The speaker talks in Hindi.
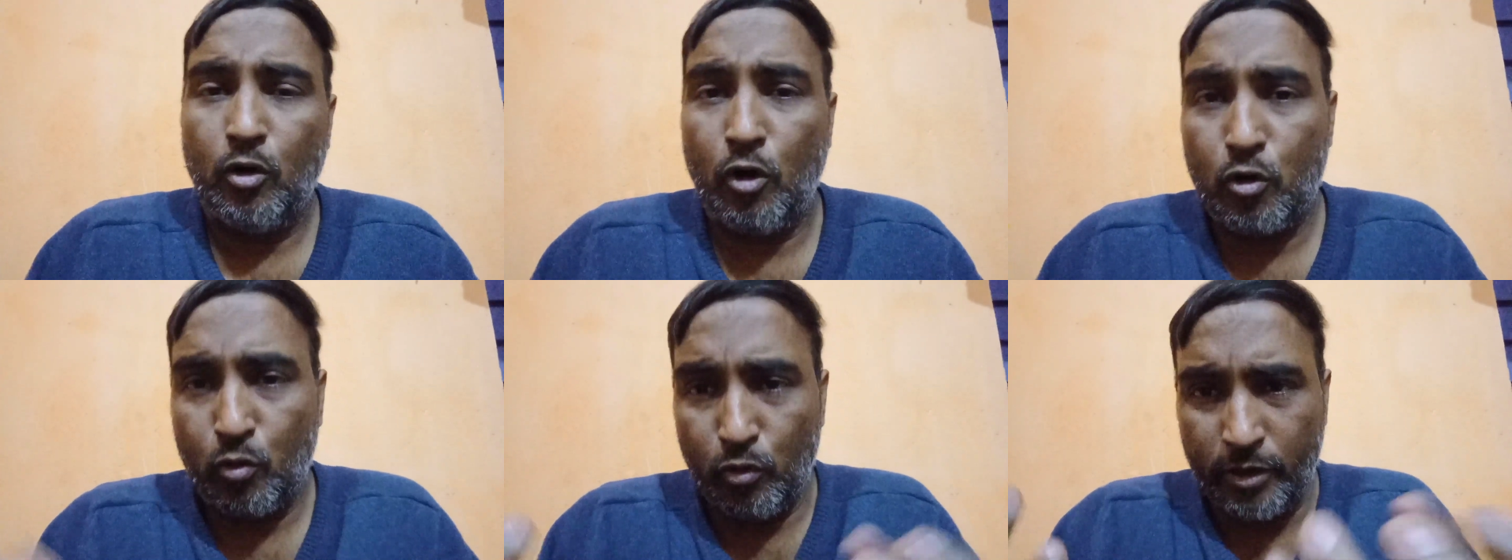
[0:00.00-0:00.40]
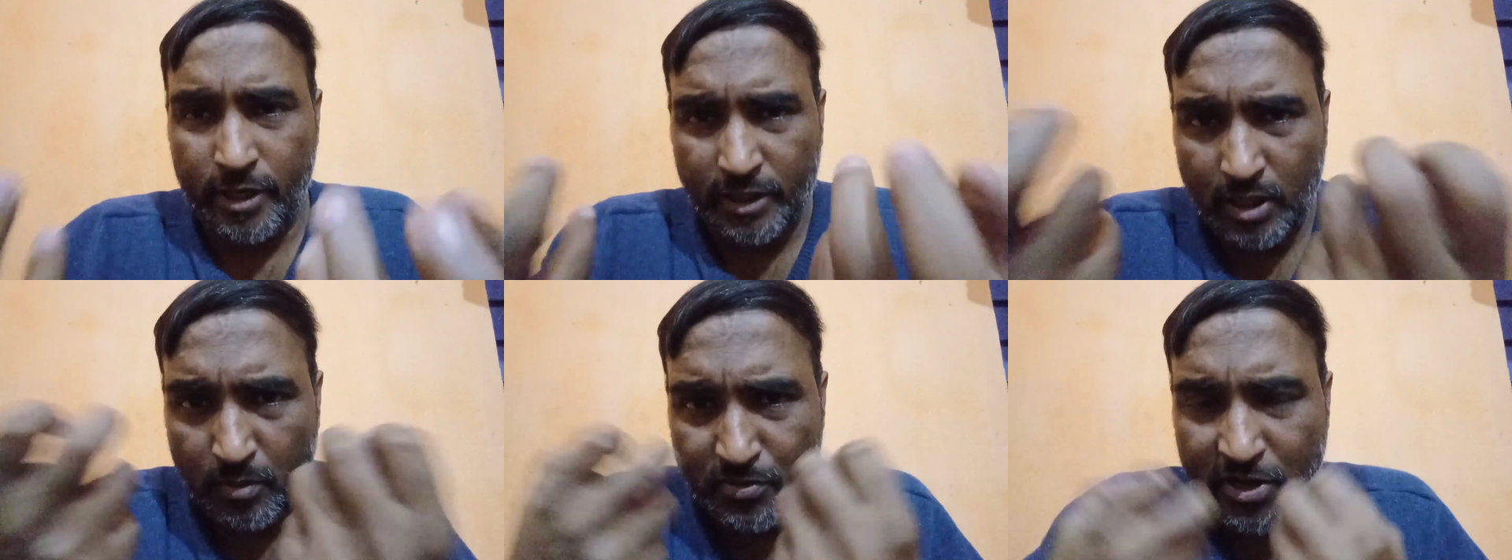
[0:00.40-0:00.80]
और
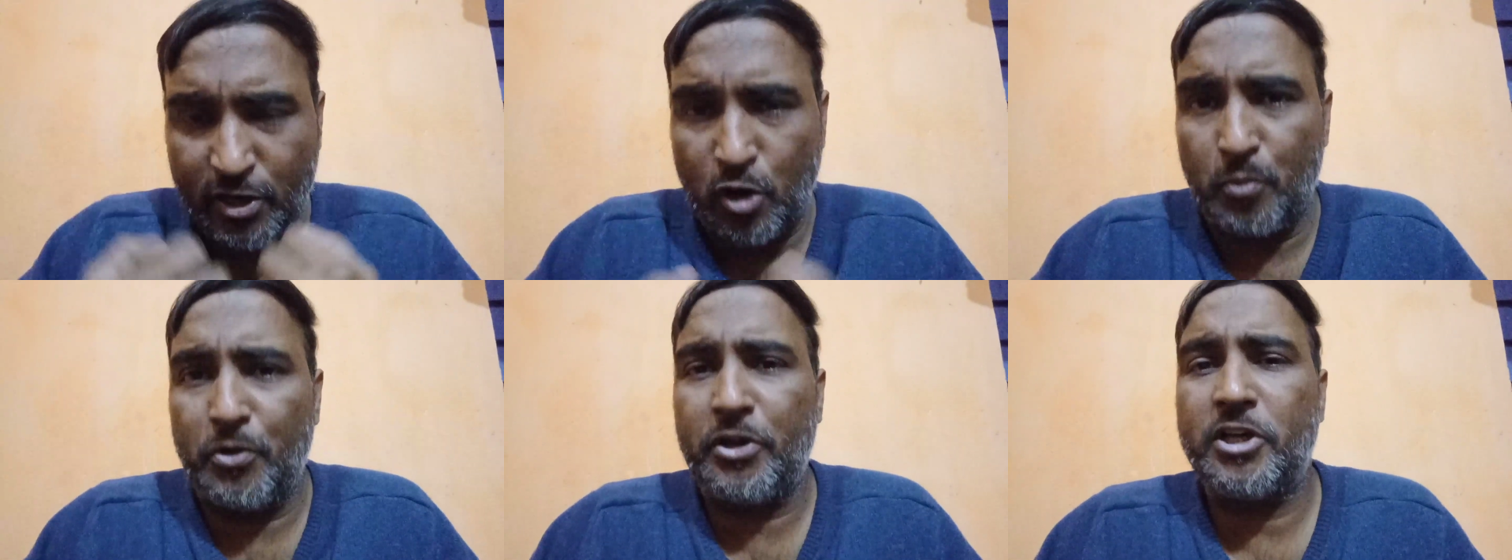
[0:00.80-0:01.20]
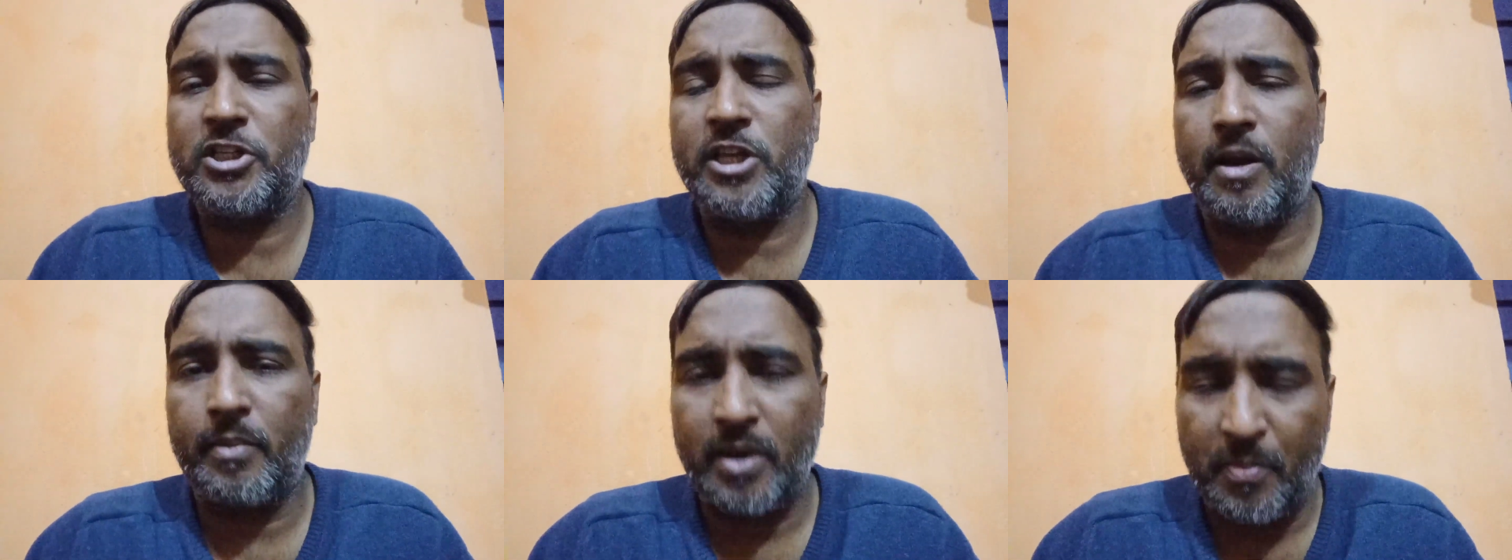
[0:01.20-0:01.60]
उनकी तरफ से
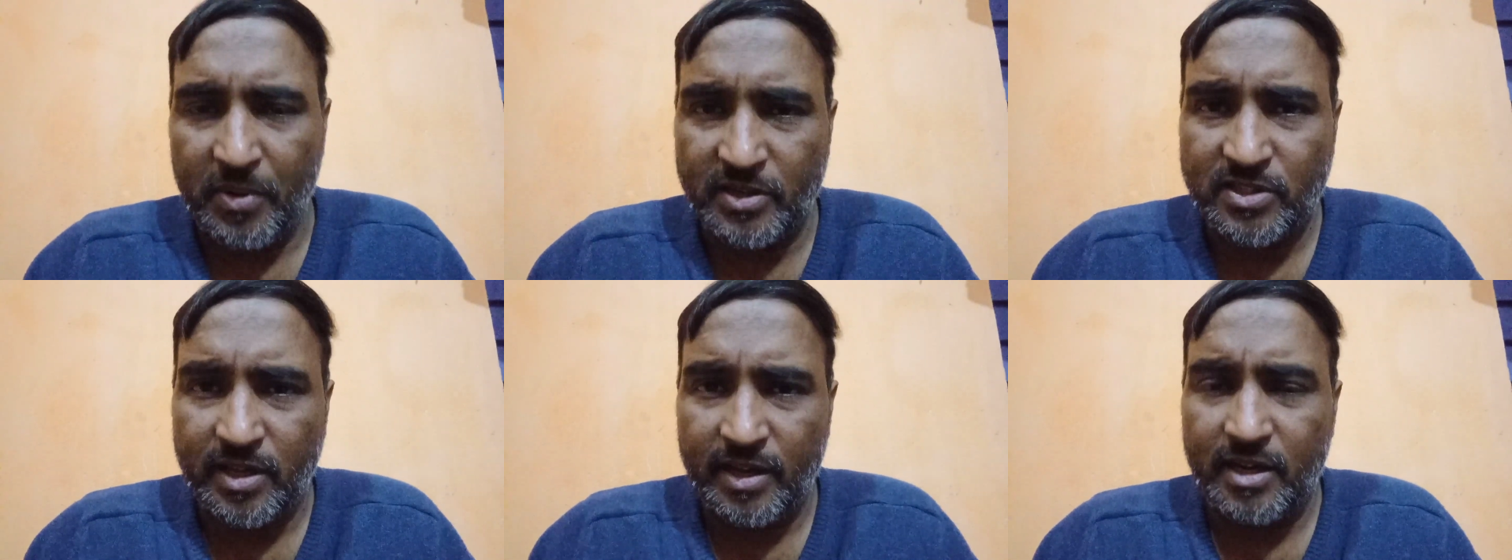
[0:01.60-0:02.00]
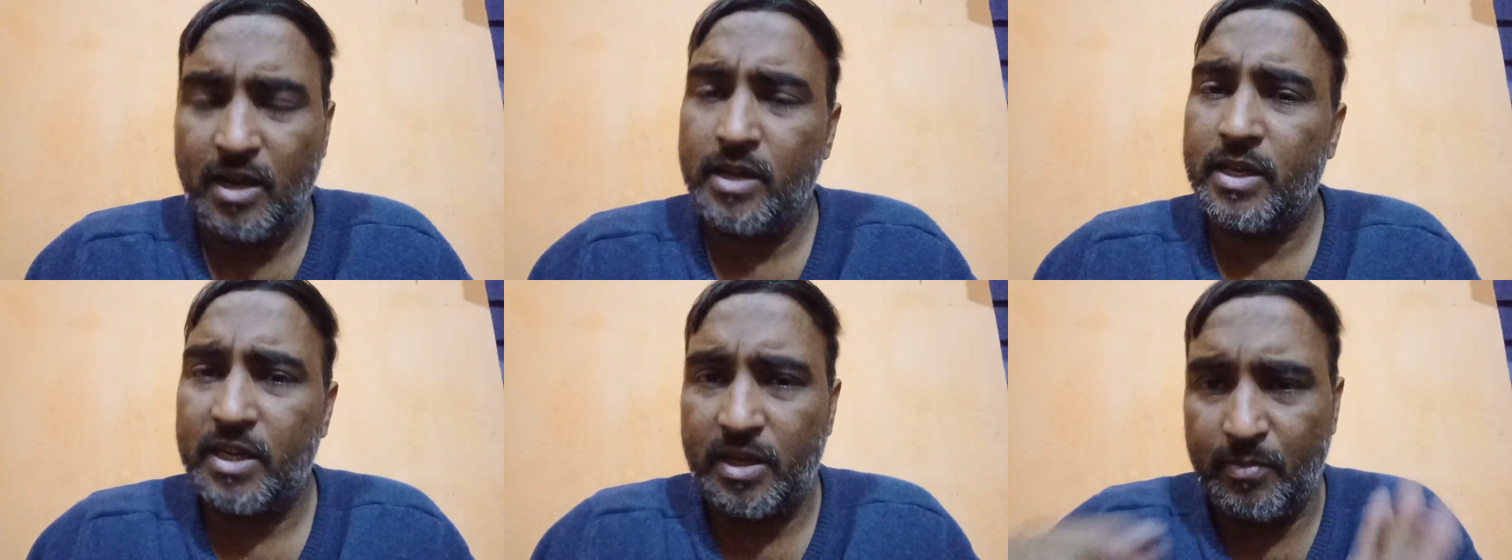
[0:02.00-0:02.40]
कम्युनिकेशन आपके पास
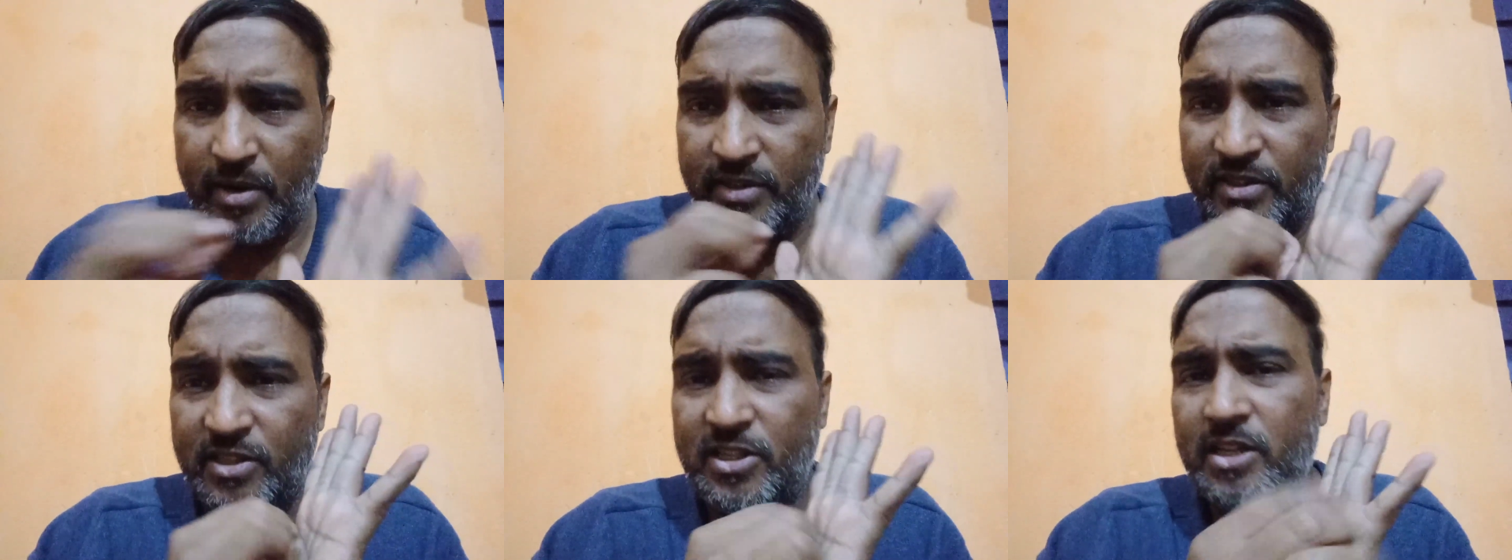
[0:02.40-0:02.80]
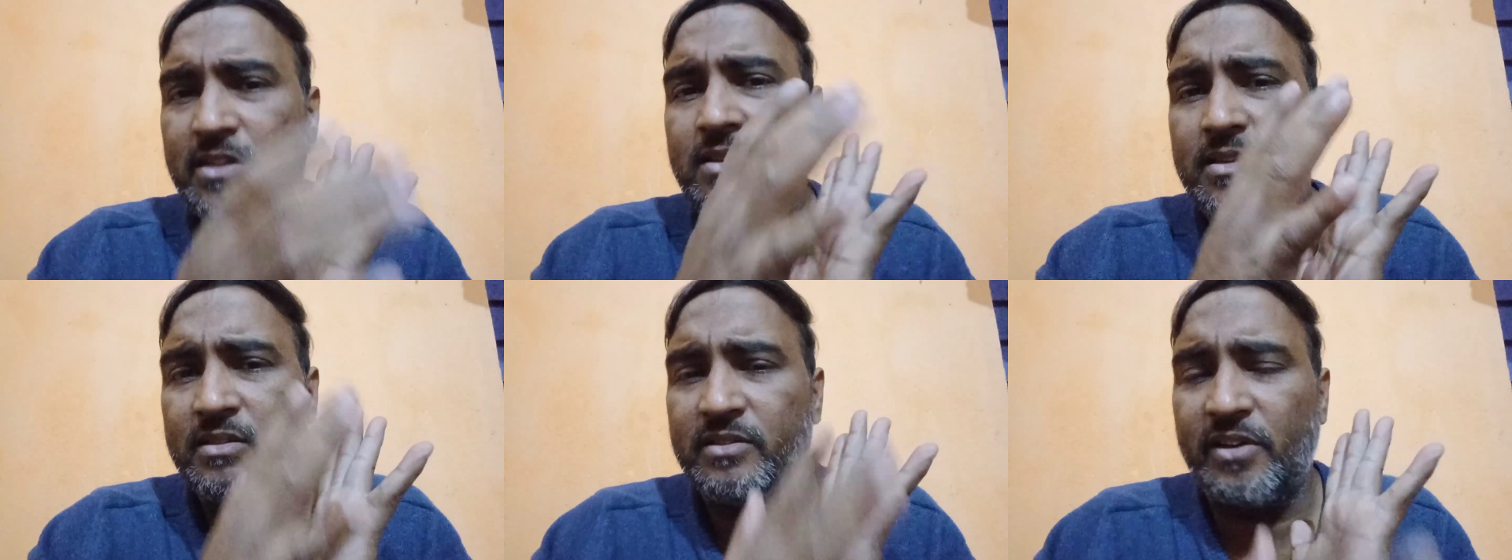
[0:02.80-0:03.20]
आएगा कि भाई दिस
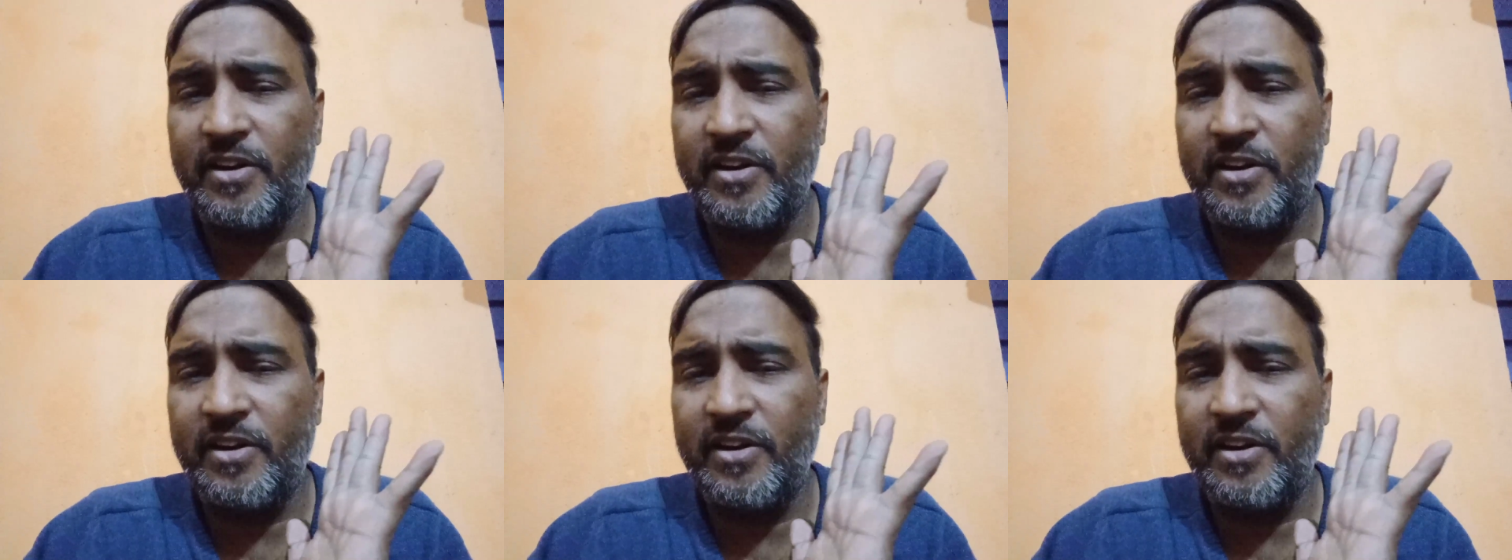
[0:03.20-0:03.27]
इज़